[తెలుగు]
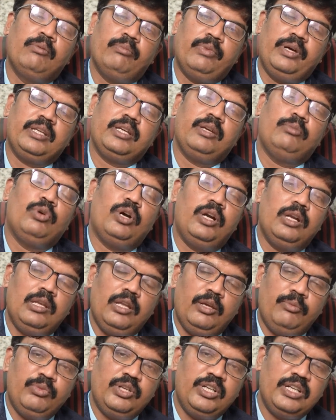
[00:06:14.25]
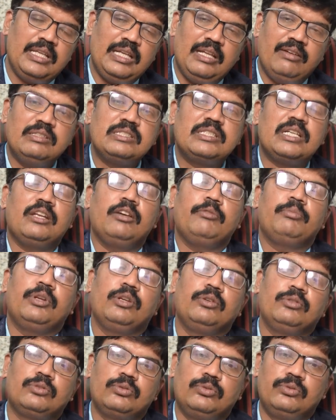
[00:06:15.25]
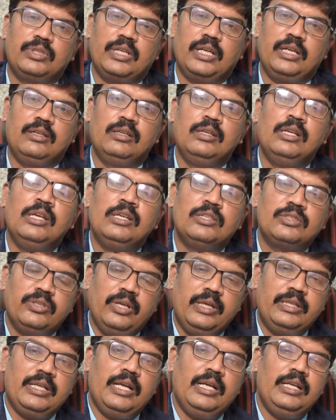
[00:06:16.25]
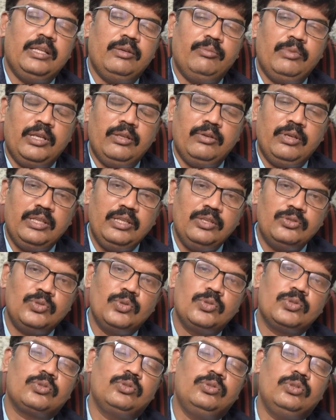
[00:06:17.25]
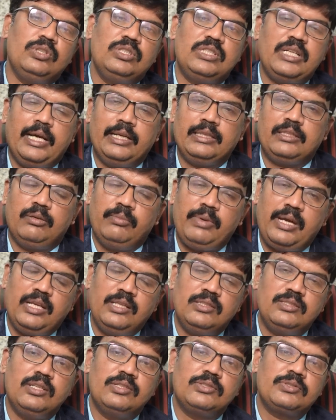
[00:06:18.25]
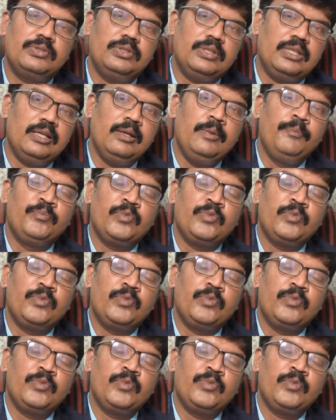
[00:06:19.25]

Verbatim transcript: మనకి బాడీలో ఇమ్యూనిటీ లెవెల్స్ అనేవి పెరుగుతూ ఉంటాయి సో ఇట్లాంటివి మనం అన్నీ చూసుకుంటూ జాగ్రత్తగా మేనేజ్ చేసుకుంటే